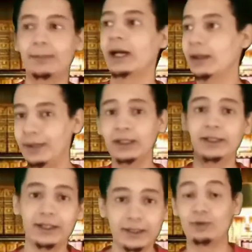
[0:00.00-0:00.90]
يبقى
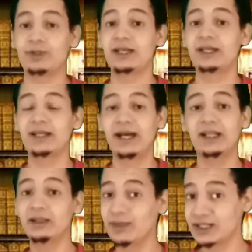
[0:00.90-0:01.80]
قابلني أو زي إن
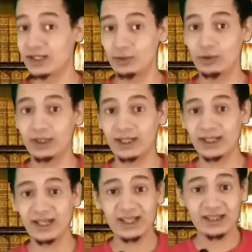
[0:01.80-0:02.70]
حد مثلا يقول
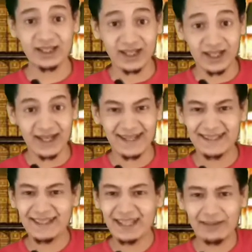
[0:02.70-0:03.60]
لك أنت
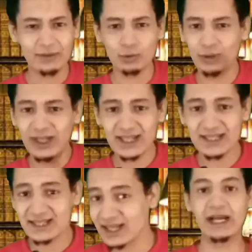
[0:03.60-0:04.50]
هتنجح في الكلية
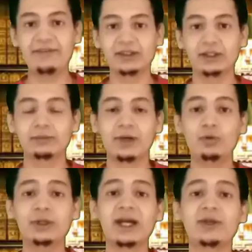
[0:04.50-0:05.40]
إزاي
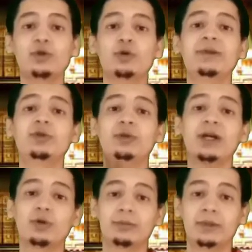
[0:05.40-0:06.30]
أفتطمعون أن يؤمنوا
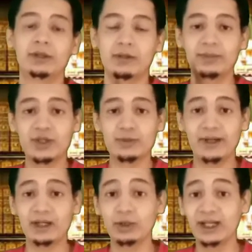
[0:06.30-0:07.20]
لكم ربنا
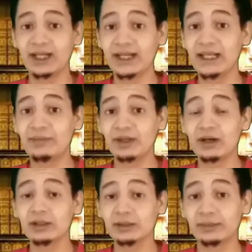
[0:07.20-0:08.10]
سبحانه وتعالى هنا
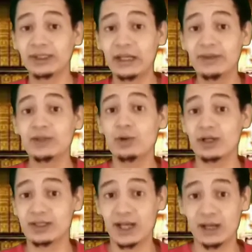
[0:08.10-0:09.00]
بيخاطب النبي
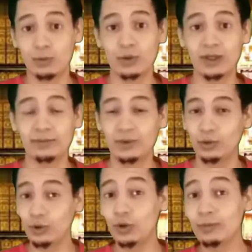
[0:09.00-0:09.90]
واصحابه
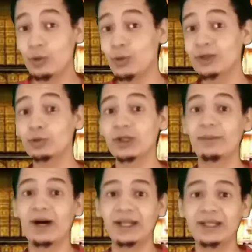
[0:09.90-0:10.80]
بيقول لهم هو انتوا
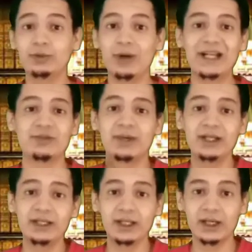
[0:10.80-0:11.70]
طمعانين
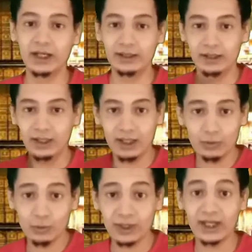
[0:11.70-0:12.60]
وعشمانين ان
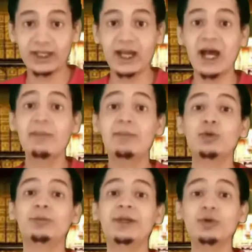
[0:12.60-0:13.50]
اليهود
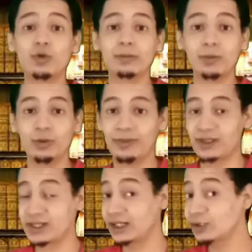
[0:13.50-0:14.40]
يامنوا بيكم
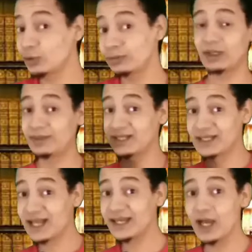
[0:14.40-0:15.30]
وبرسالتكم طب
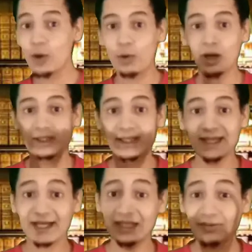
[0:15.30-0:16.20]
ازاي وقد
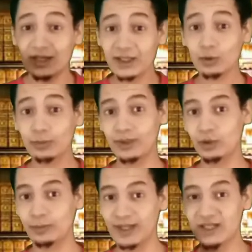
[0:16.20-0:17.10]
كان فريق
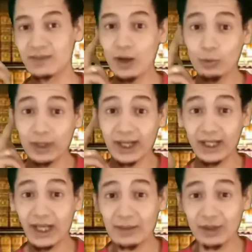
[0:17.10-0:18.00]
منهم يسمعون
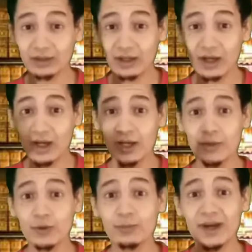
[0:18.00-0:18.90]
كلام الله
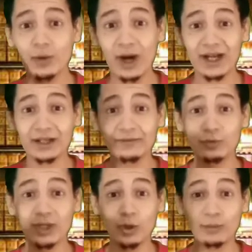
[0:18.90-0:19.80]
ثم
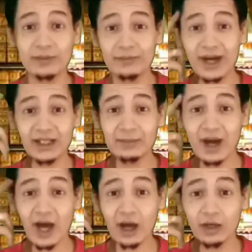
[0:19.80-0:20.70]
يحرفونه من بعد
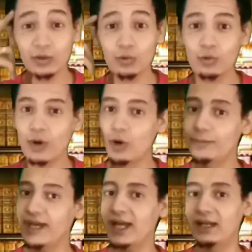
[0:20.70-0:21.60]
ما عقلوه
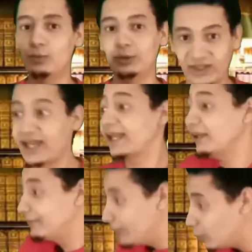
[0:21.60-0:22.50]
وهم يعلمون ده
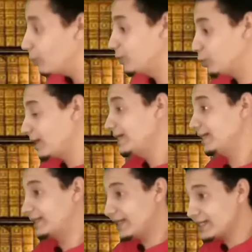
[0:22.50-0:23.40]
كان فيهم
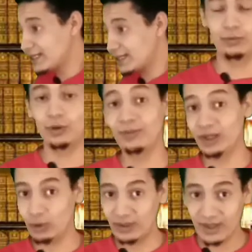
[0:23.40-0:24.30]
شويه ناس هم
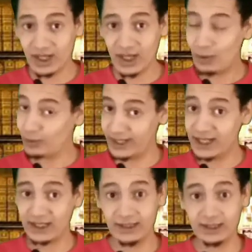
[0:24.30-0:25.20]
العلماء او
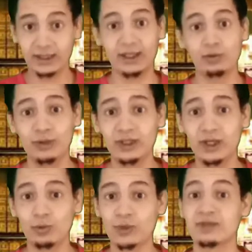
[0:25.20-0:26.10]
رجال الدين اليهودي
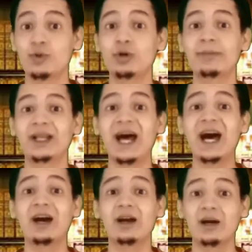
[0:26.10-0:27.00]
واسمهم
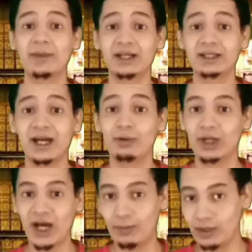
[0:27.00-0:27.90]
الحاخامات او
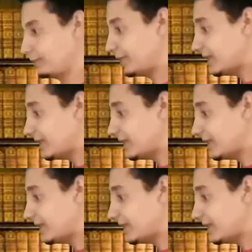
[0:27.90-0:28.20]
الاحبار